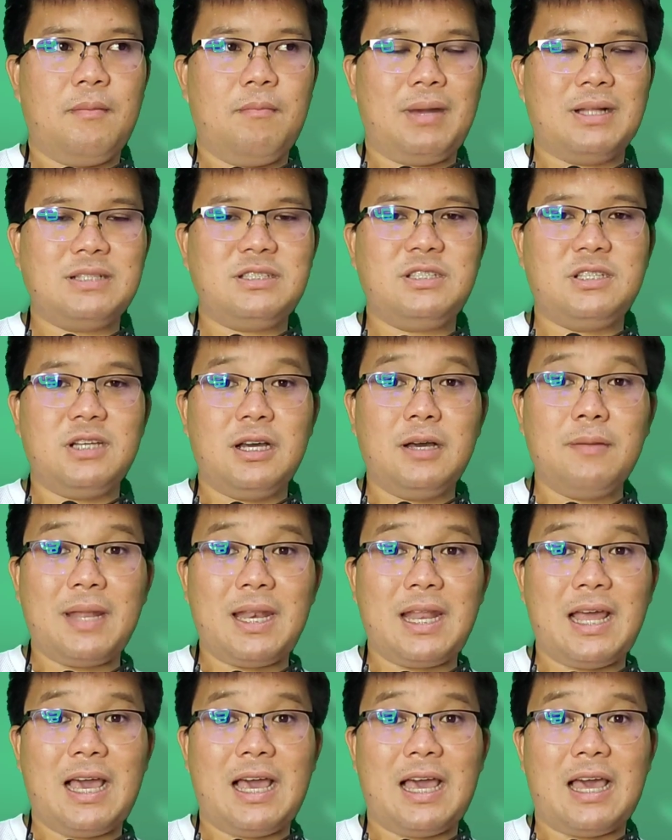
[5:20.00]
มันเจอปั
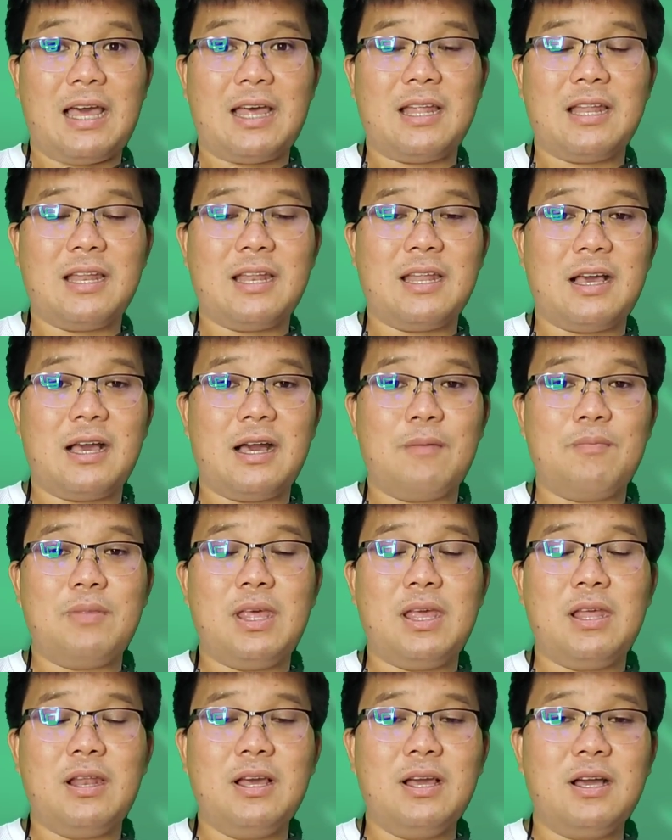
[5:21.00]
ญหานะครับใน
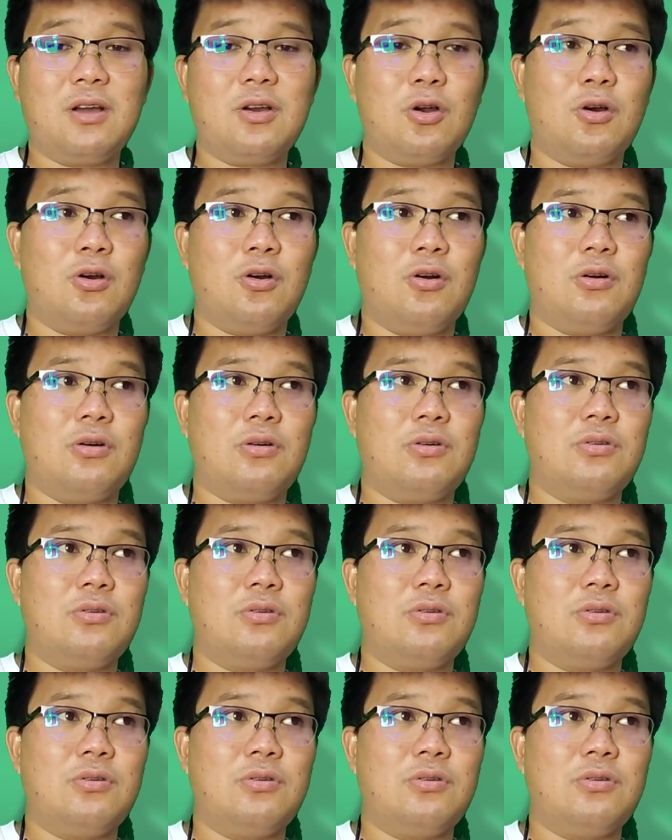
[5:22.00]
เรื่องของ